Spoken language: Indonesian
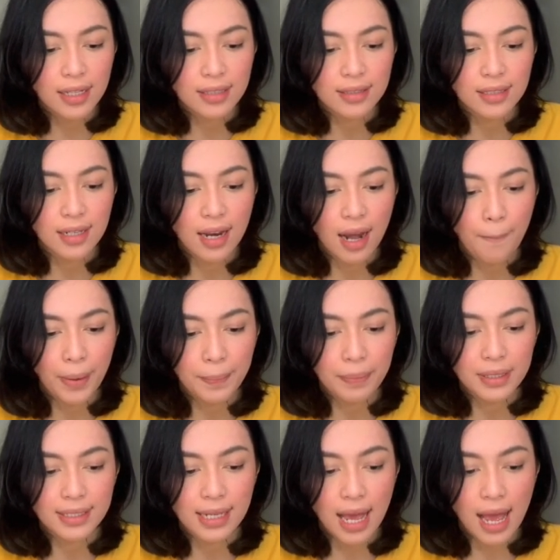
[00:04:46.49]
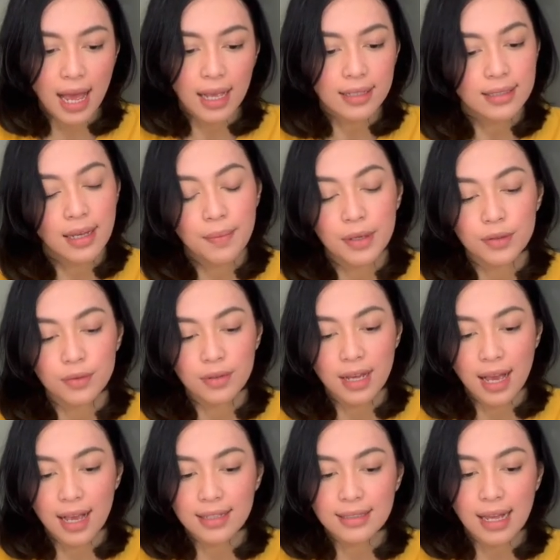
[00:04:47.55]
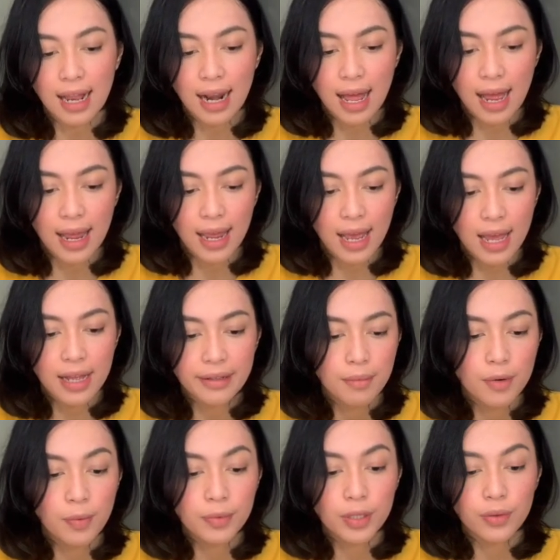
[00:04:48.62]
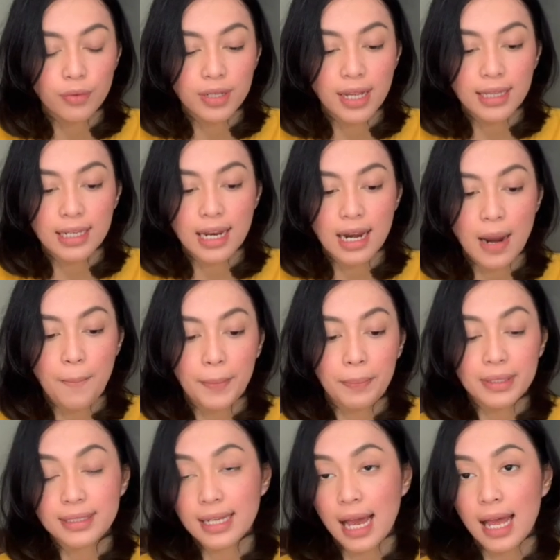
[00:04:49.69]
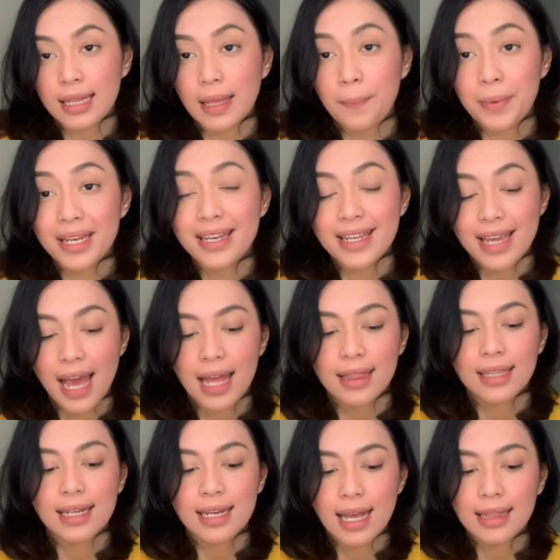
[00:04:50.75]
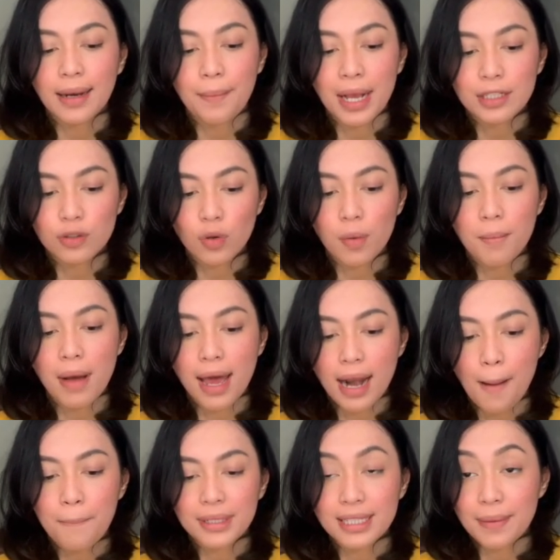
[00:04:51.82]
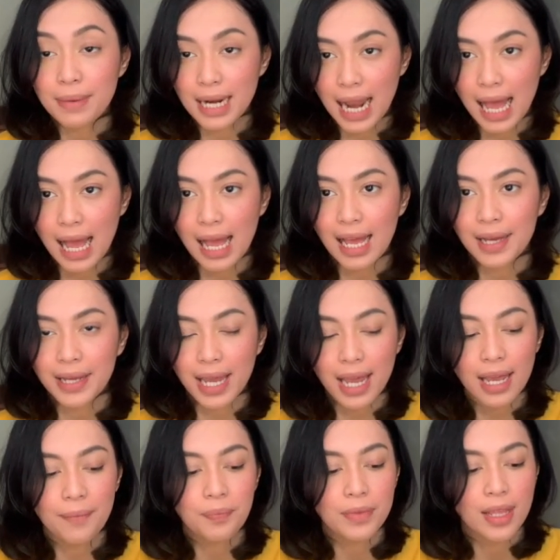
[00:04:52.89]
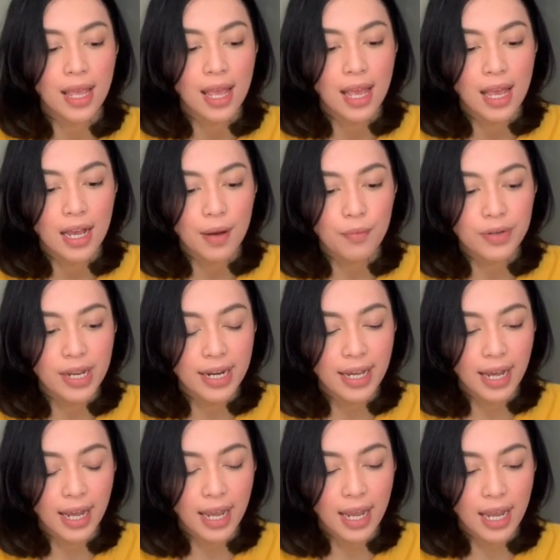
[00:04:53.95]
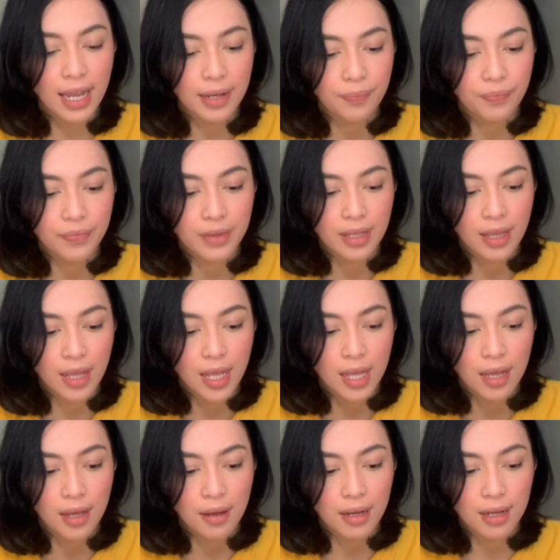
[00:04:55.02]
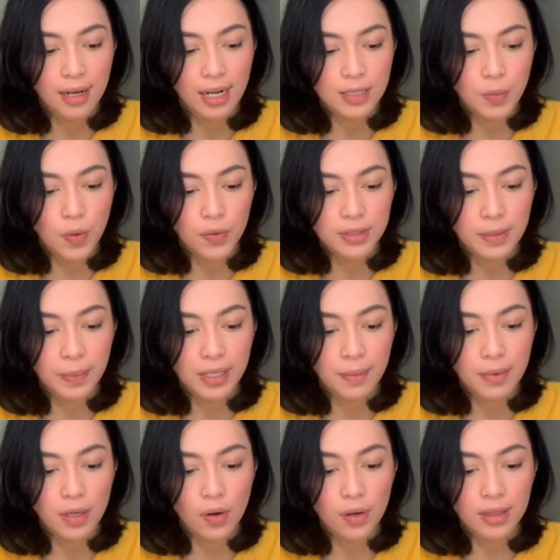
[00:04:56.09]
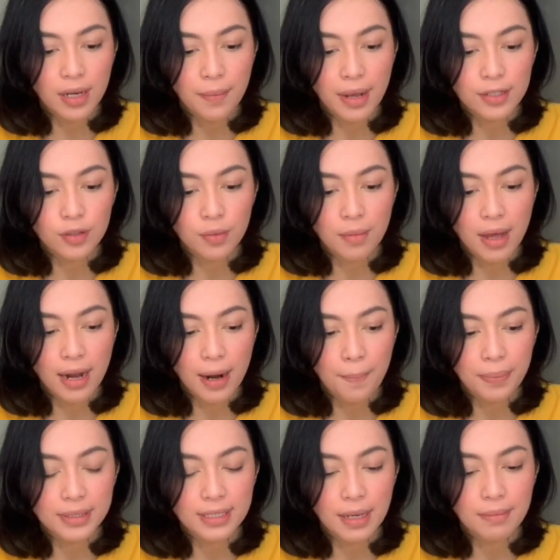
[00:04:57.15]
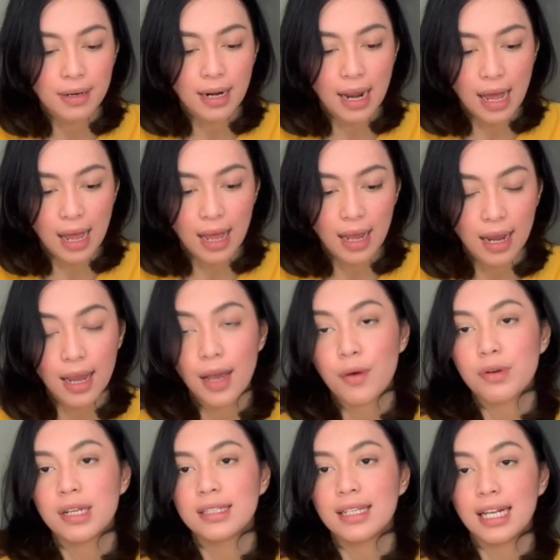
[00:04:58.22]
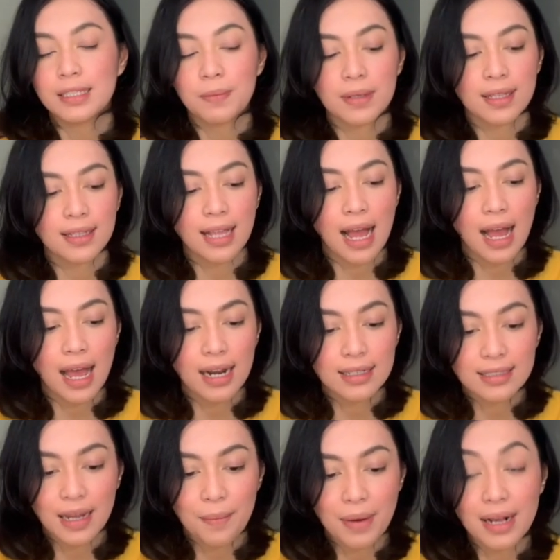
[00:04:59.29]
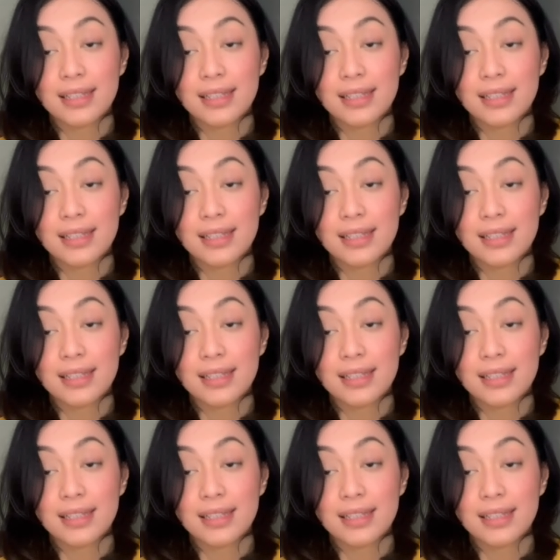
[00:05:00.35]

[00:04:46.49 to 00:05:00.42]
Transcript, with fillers: tidak dapat pecah, sama juga salah ya. Belum tentu dia tidak dapat pecah, tapi dia tidak termasuk barang pecah belah, oke? Kemudian yang E, gelas produksi PT Mirror termasuk barang pecah belah. Ya, udah jelas bertentangan sama